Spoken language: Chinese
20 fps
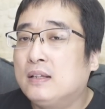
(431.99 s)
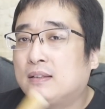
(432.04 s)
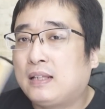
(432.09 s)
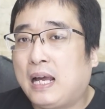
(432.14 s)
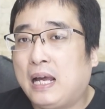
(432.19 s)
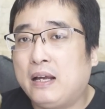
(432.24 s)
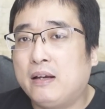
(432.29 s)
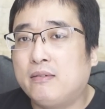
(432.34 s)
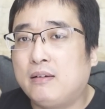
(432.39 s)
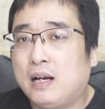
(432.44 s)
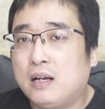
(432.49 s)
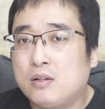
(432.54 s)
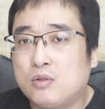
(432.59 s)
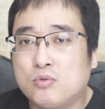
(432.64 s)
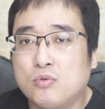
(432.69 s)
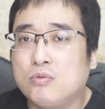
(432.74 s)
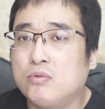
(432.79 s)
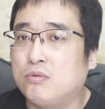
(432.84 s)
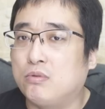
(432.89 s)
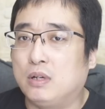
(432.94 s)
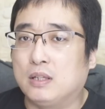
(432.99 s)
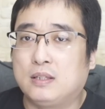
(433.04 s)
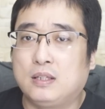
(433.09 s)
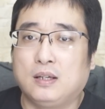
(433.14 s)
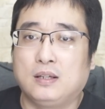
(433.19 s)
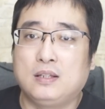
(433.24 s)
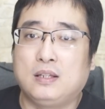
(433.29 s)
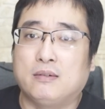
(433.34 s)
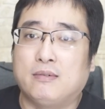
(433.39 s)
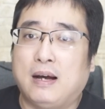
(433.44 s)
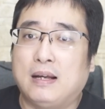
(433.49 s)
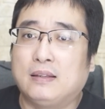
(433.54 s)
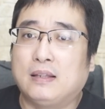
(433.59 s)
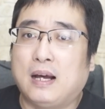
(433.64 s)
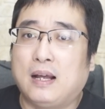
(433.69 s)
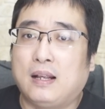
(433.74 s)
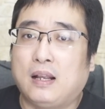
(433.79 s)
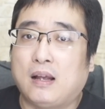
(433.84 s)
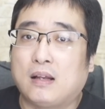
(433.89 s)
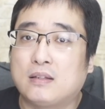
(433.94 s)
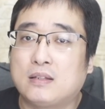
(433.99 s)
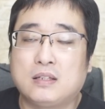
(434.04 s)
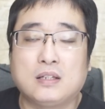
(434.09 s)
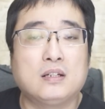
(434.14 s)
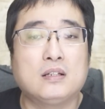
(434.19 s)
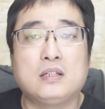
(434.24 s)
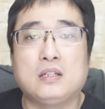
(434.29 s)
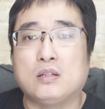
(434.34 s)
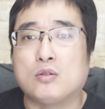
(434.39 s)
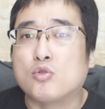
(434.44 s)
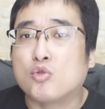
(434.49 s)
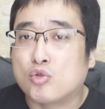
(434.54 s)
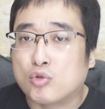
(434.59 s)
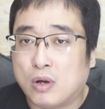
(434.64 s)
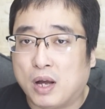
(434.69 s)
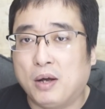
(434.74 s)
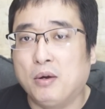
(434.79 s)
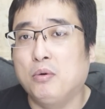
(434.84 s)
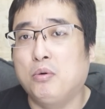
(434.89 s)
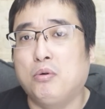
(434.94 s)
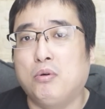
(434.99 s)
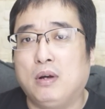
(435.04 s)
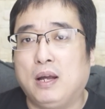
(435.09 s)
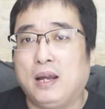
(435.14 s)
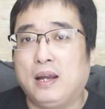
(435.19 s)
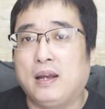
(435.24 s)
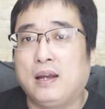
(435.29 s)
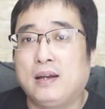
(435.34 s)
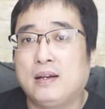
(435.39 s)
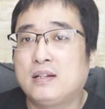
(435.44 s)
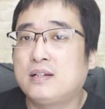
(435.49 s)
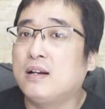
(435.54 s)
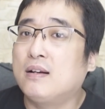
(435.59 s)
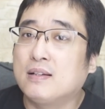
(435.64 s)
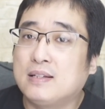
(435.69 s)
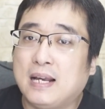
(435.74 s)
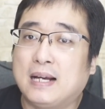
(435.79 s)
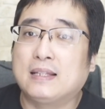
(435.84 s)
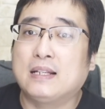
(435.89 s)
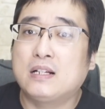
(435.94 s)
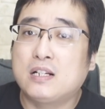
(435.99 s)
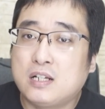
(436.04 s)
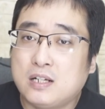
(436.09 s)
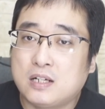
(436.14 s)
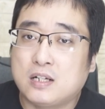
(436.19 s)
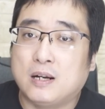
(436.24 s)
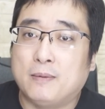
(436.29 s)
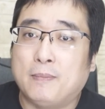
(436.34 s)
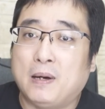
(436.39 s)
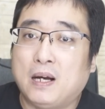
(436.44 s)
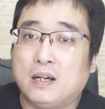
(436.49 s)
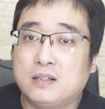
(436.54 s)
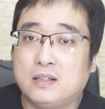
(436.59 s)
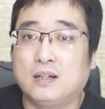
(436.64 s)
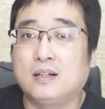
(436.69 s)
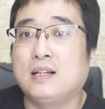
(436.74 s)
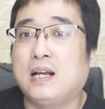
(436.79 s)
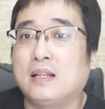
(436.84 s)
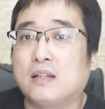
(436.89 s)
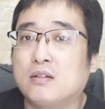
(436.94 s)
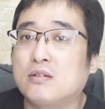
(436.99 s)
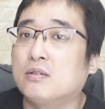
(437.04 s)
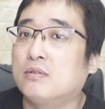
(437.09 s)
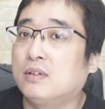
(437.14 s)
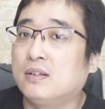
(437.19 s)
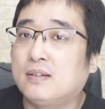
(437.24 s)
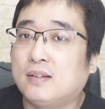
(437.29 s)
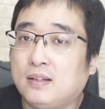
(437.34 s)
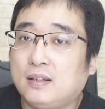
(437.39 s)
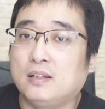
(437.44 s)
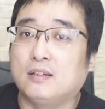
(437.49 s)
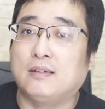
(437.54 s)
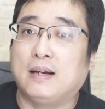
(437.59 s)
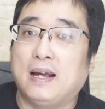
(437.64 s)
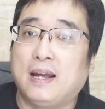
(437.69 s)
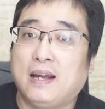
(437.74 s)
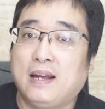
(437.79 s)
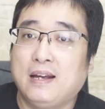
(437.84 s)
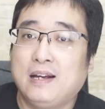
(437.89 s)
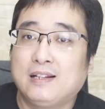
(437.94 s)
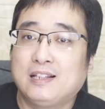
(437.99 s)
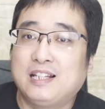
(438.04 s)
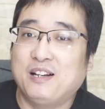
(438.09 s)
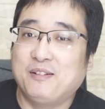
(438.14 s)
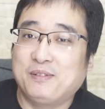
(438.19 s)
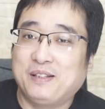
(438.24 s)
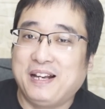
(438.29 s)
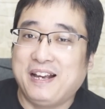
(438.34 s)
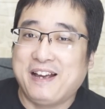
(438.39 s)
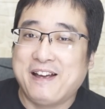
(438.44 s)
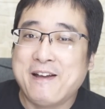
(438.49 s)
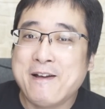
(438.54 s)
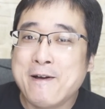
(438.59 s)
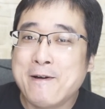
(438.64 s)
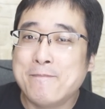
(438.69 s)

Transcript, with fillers: 台湾如果经济完蛋了，经济全毁，剩下的是什么？剩下的就是刺猬，对不对？